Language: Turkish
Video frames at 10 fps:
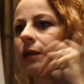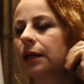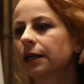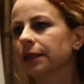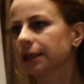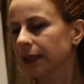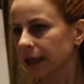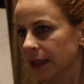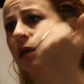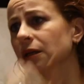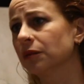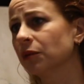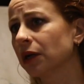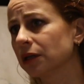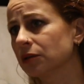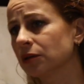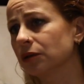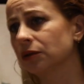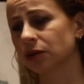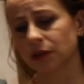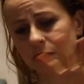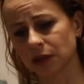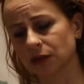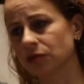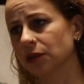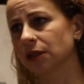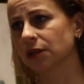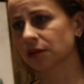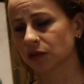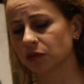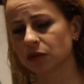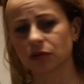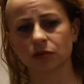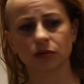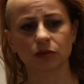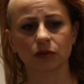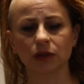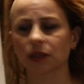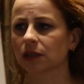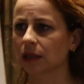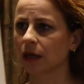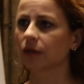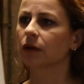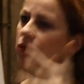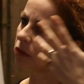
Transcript: Hı hı. Yani hani e, mağara tö- işte mağara üzerine yazılmış bir sürü yazılar var.